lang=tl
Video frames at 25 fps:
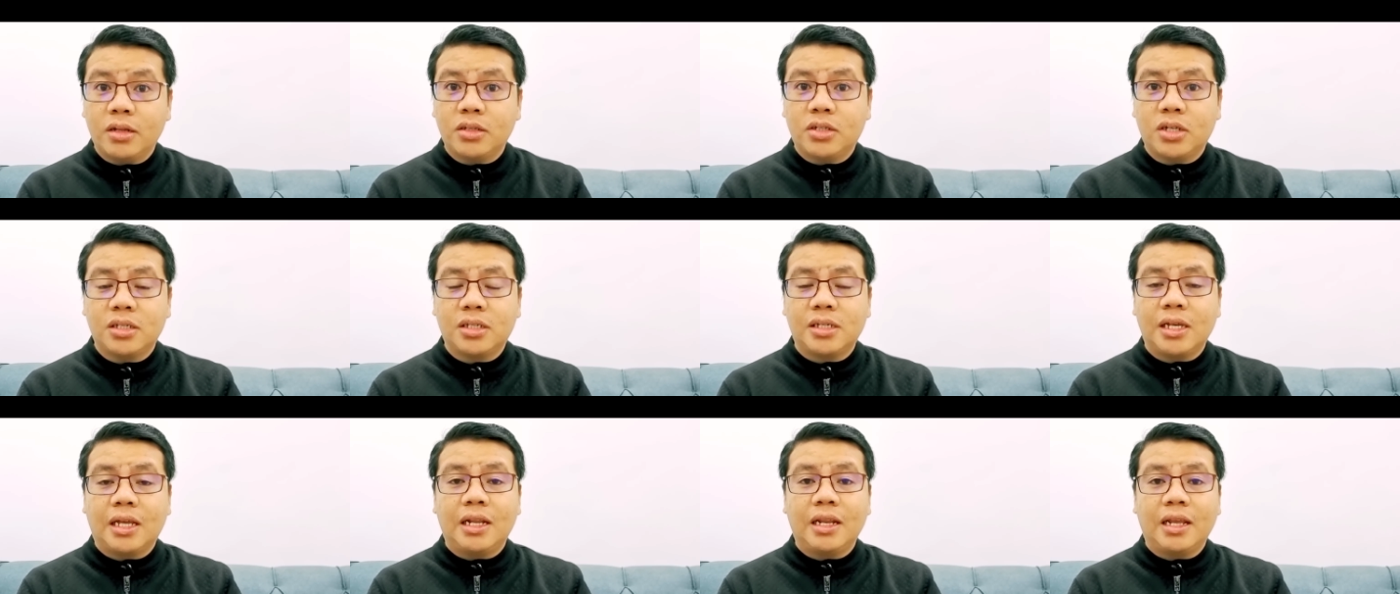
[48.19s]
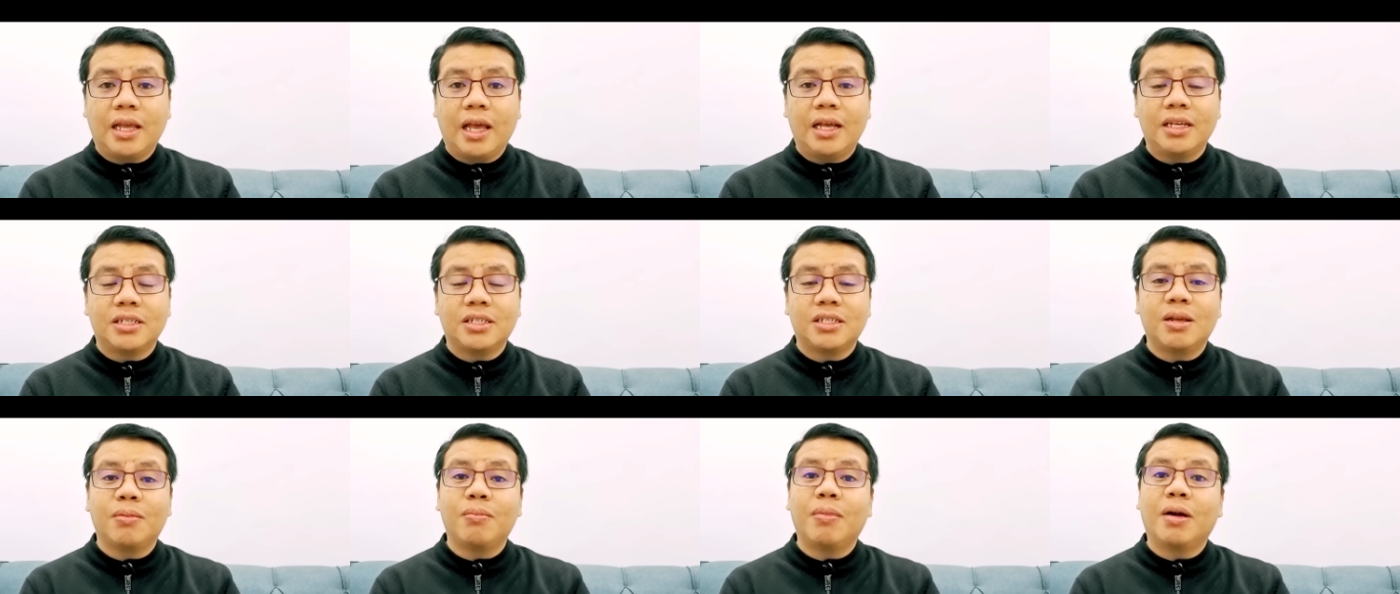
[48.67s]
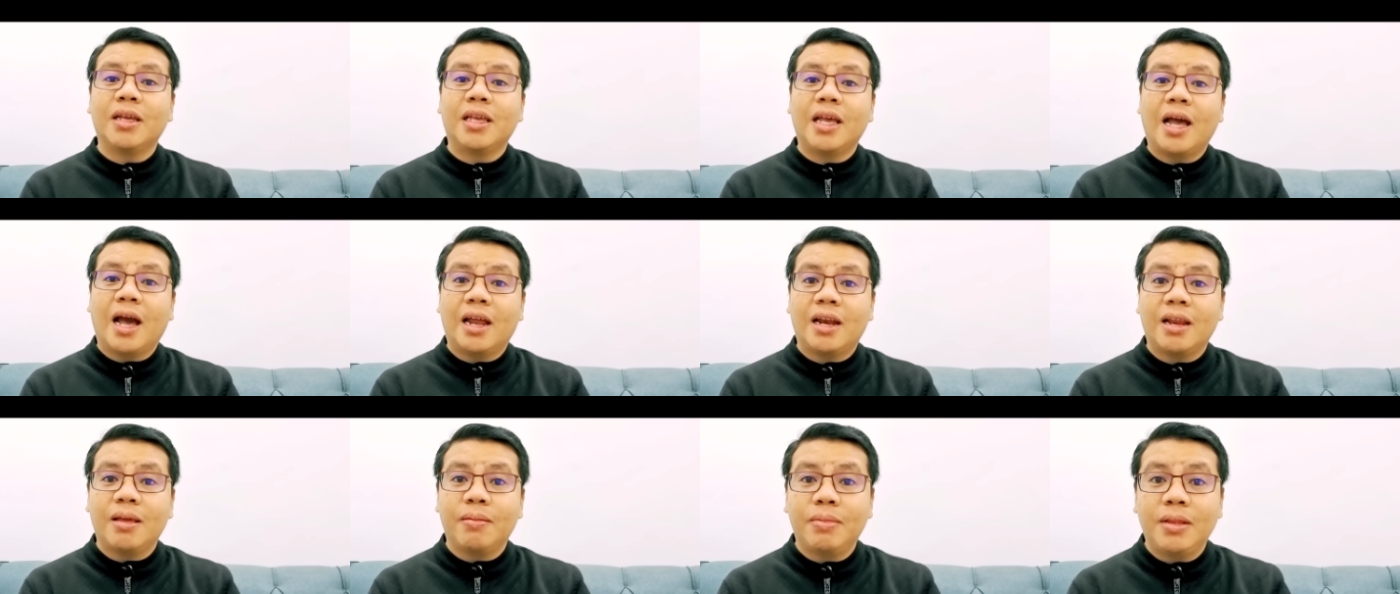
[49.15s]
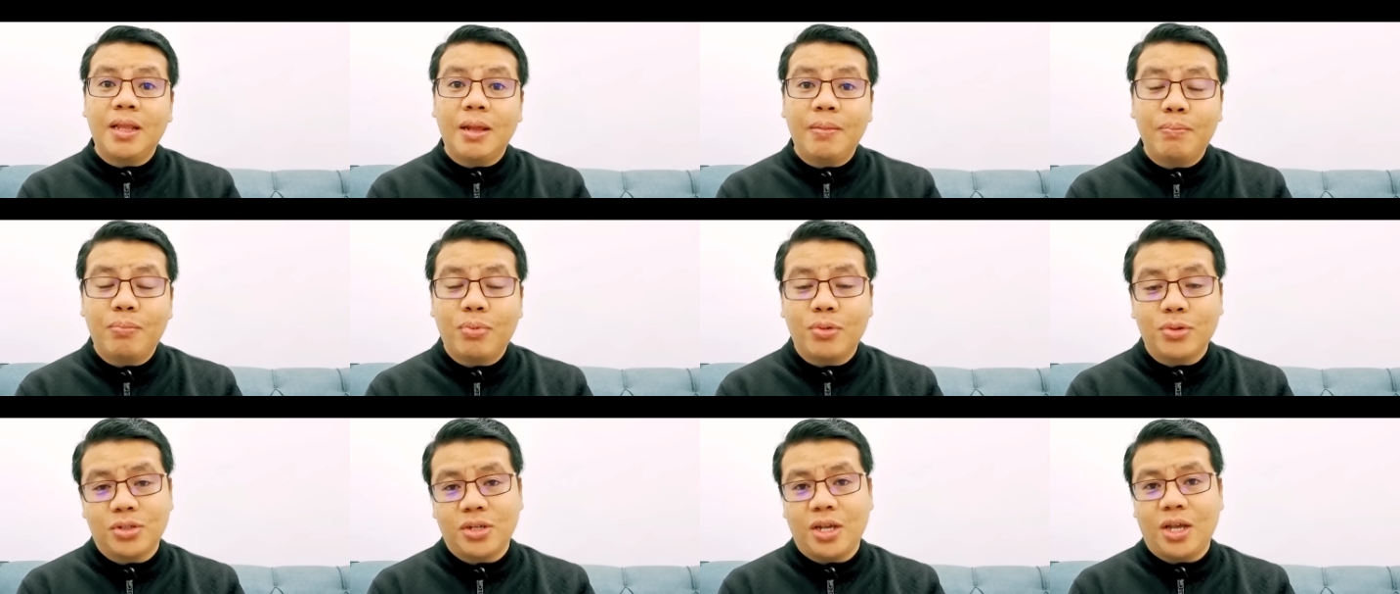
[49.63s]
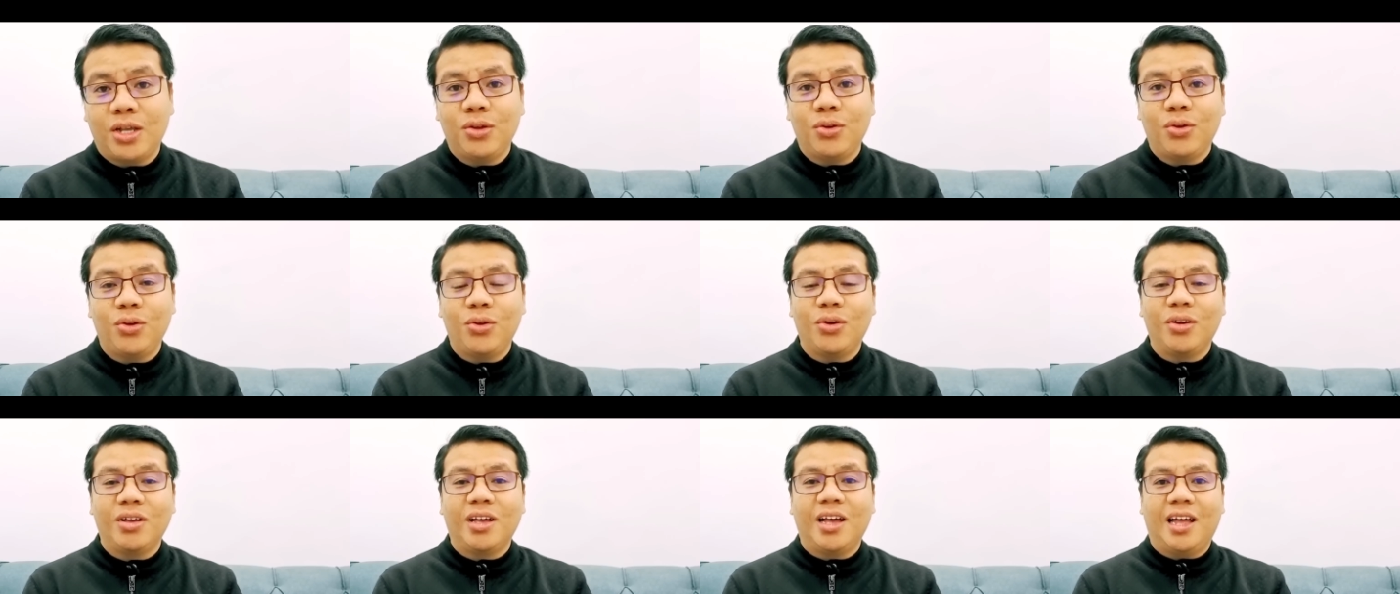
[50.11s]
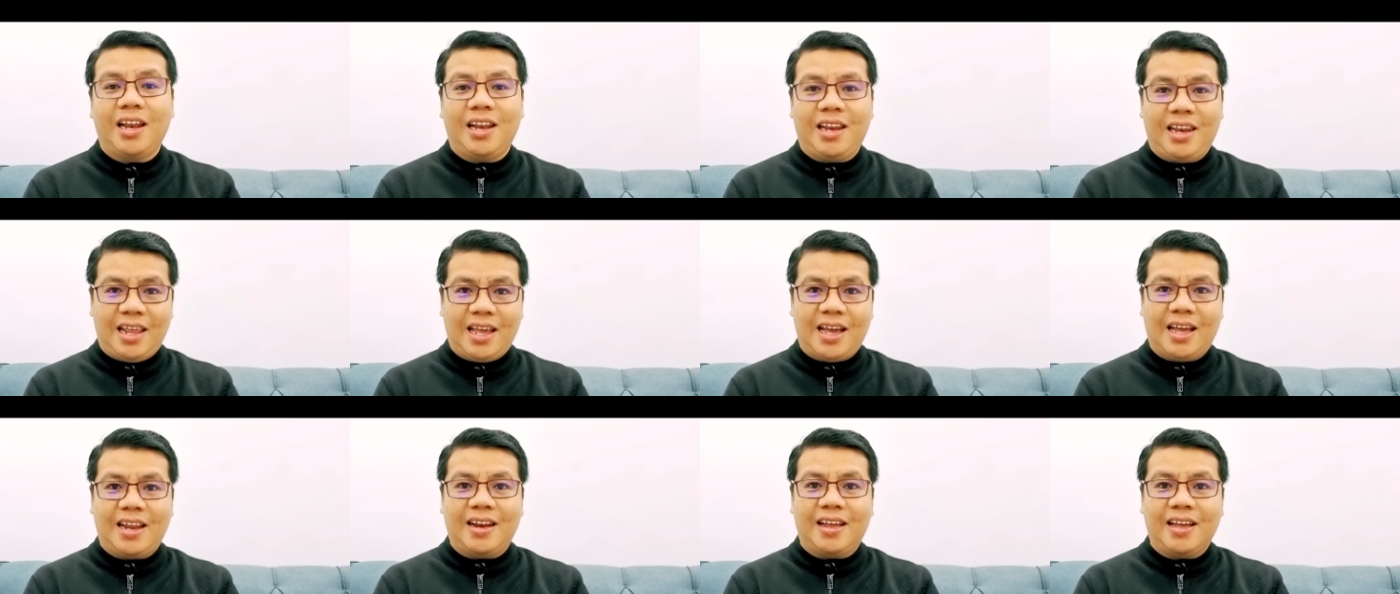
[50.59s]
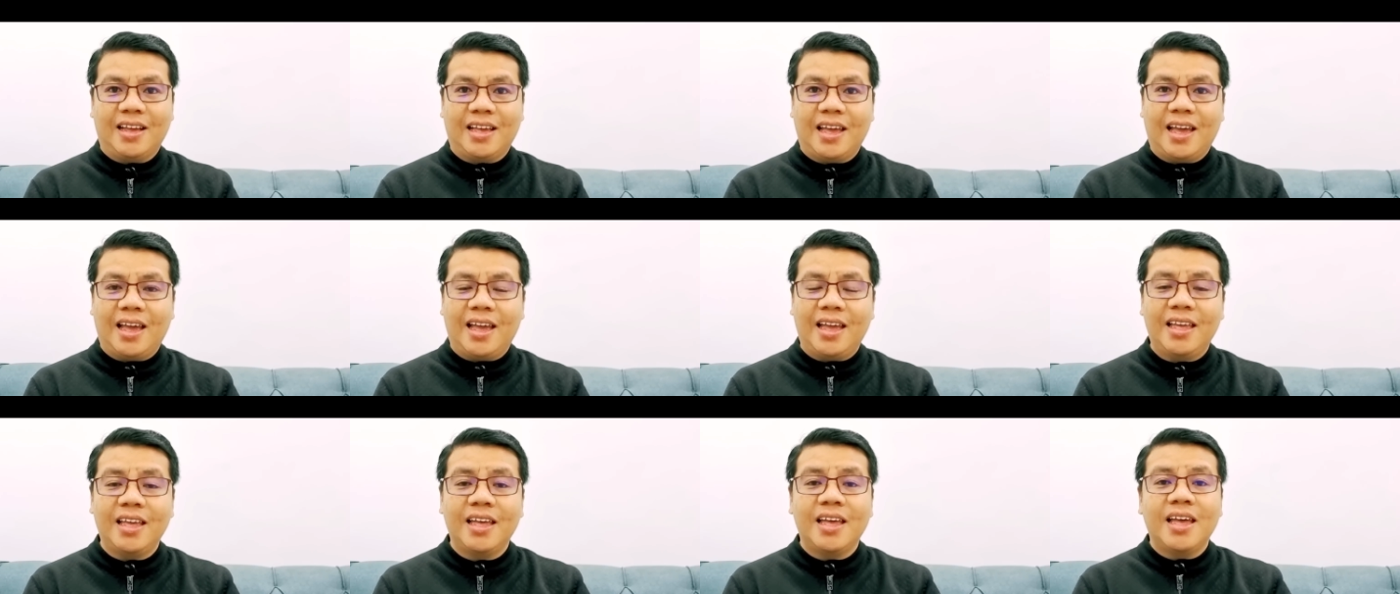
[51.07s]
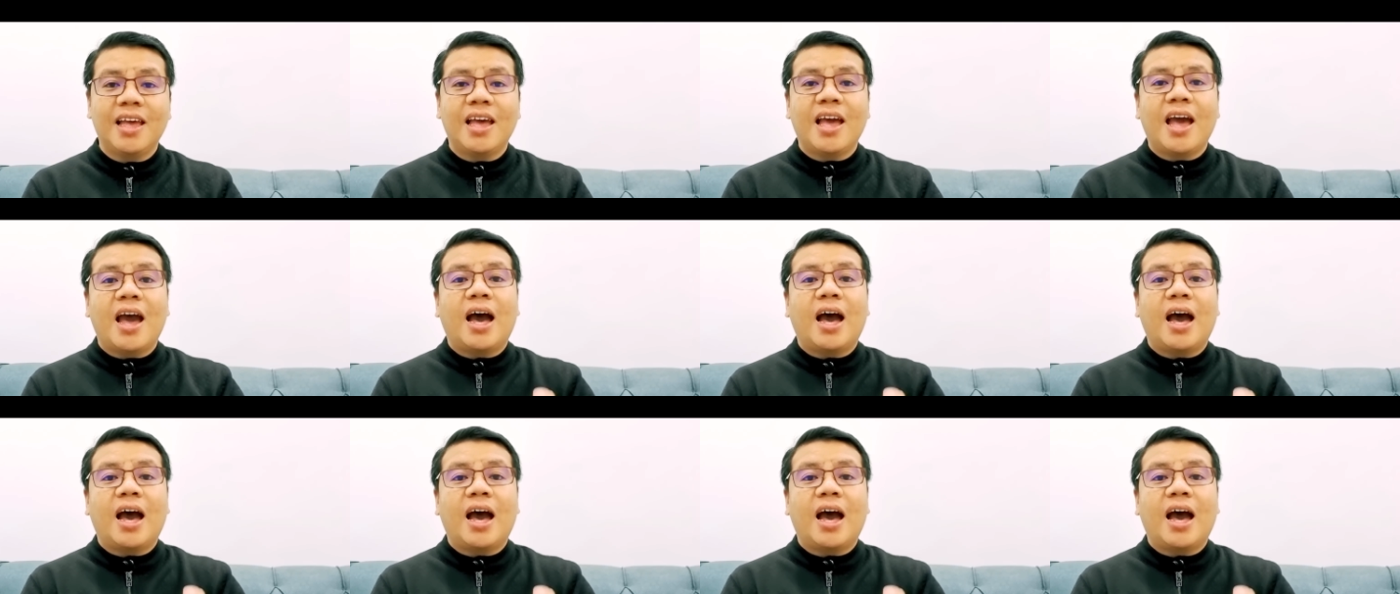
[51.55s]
just in case na mangyari din po sa inyo yung ganyan, okay?